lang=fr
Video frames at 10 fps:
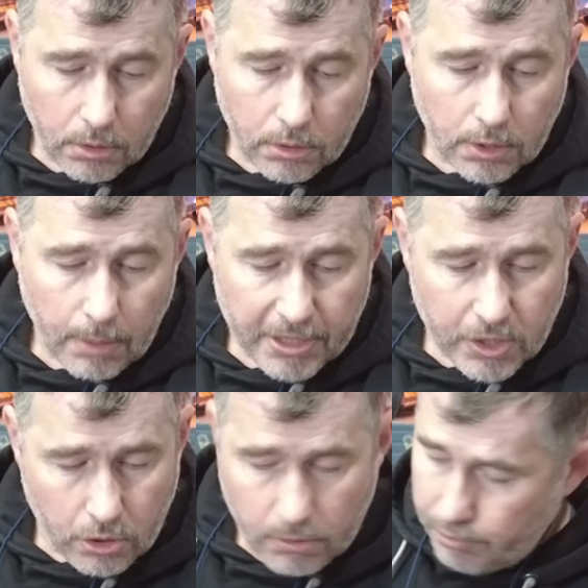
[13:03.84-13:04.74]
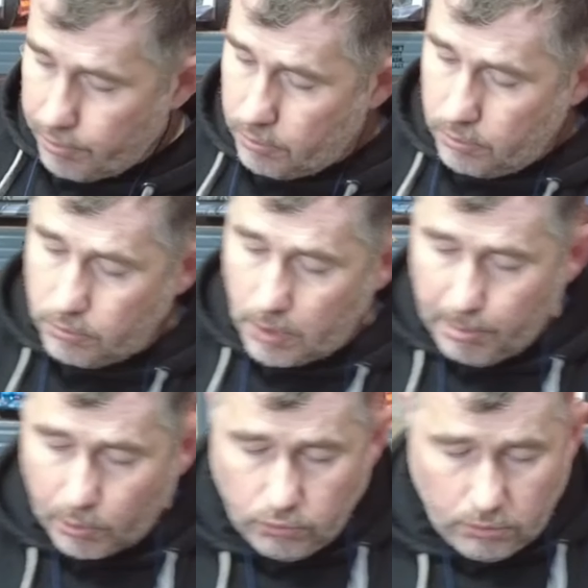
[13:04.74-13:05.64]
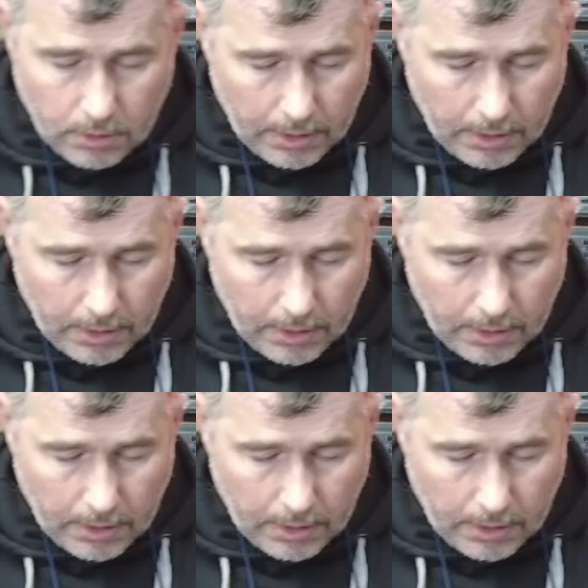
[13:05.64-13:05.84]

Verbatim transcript: dans ta base jump ou n'importe où,